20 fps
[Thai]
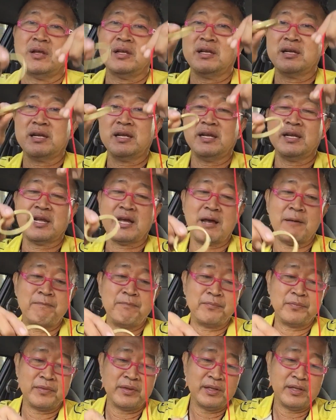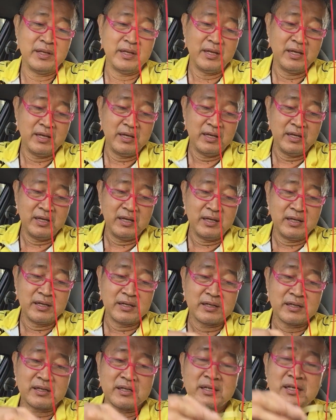โอเคนะครับ
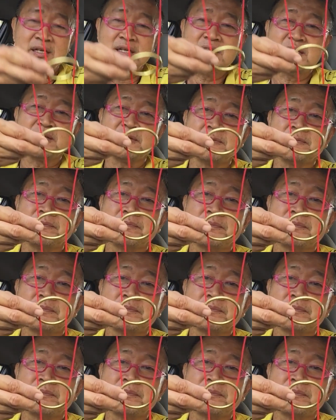ขึ้น